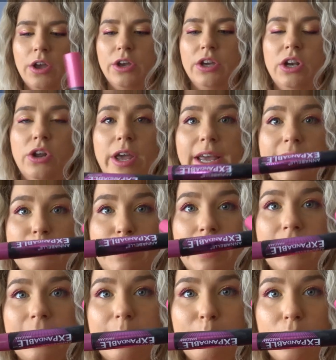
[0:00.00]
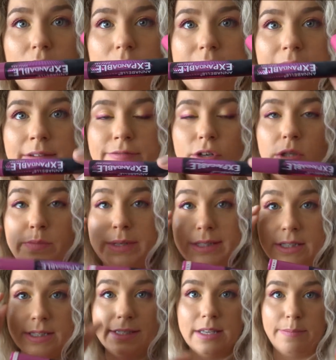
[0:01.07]
Euh, le Expandable, c'est le fun parce
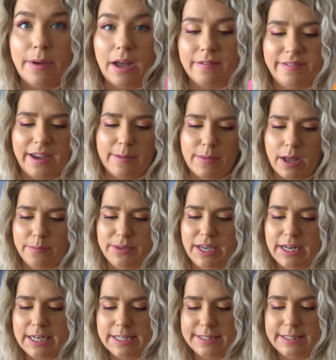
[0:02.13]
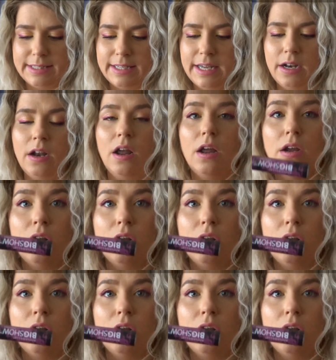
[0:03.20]
qu'il sépare vraiment bien les cils.